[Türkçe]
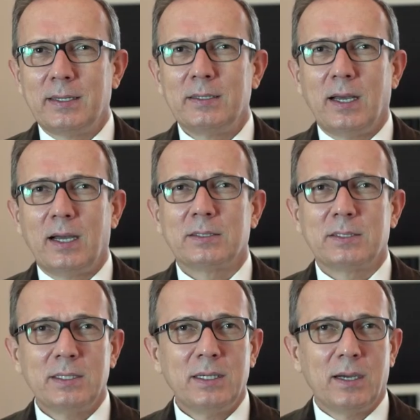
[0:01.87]
karın
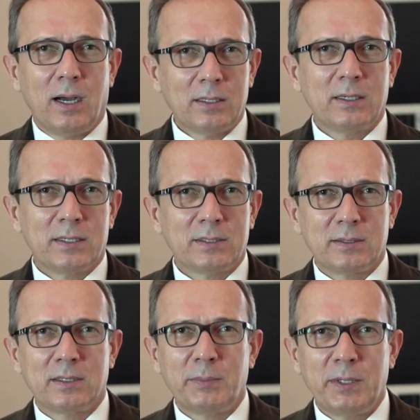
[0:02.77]
ağrısı halk
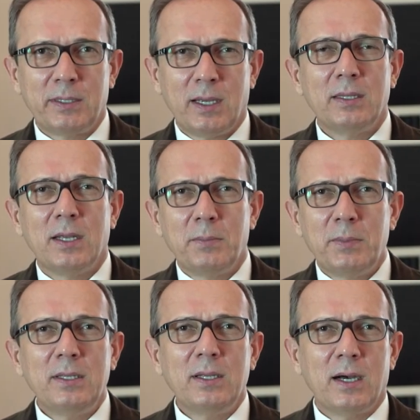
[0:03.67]
arasında da bilinen
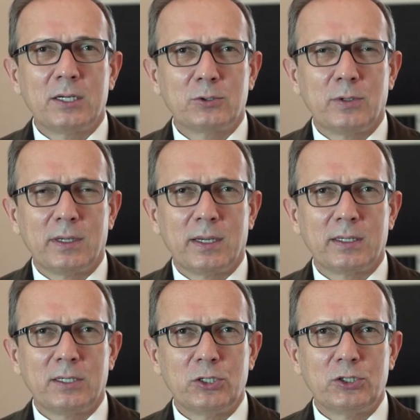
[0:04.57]
mide ağrısı
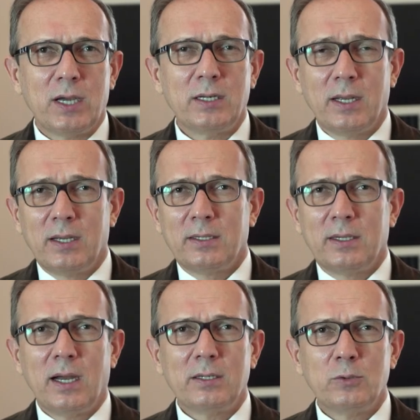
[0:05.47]
olarak geçer.
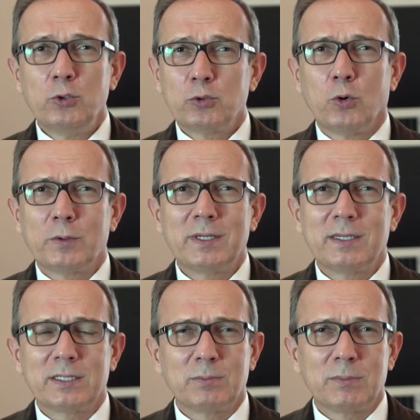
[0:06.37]
Karnın üst orta
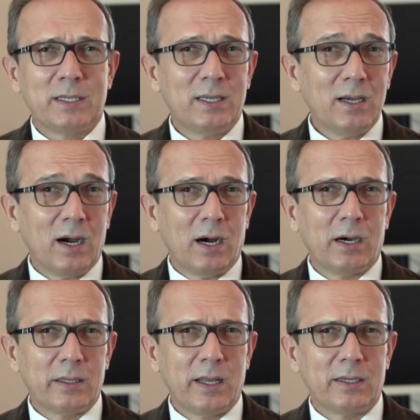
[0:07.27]
kısımdaki
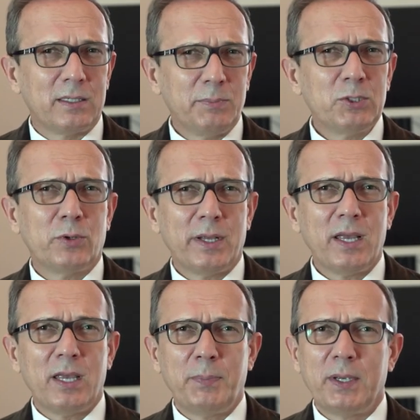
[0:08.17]
ağrılardır. Biz oraya
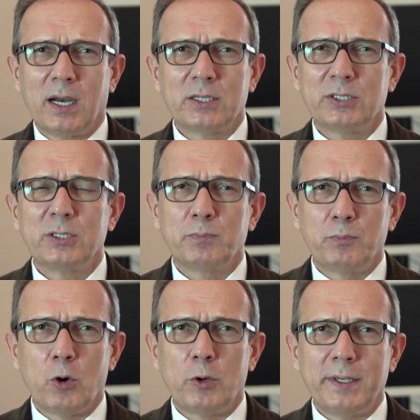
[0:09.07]
epigastrik
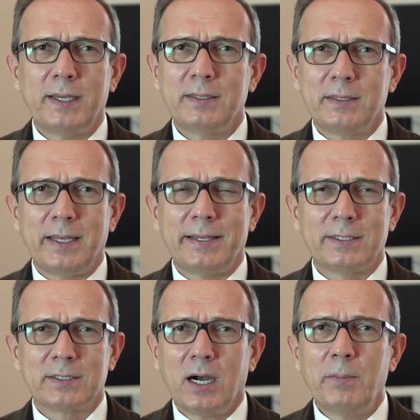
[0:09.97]
bölge
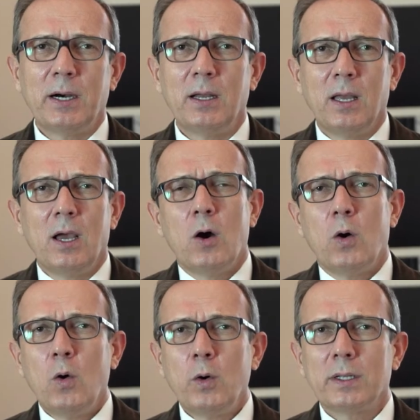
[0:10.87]
deriz ama
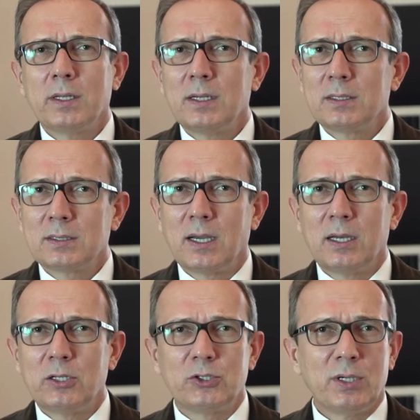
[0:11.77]
orada
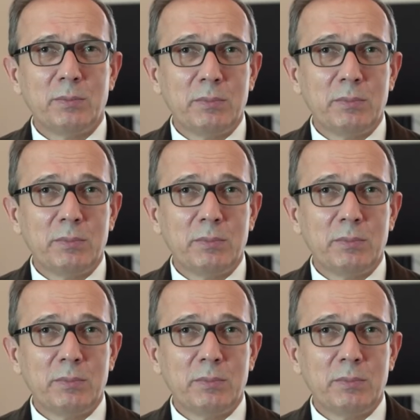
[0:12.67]
sadece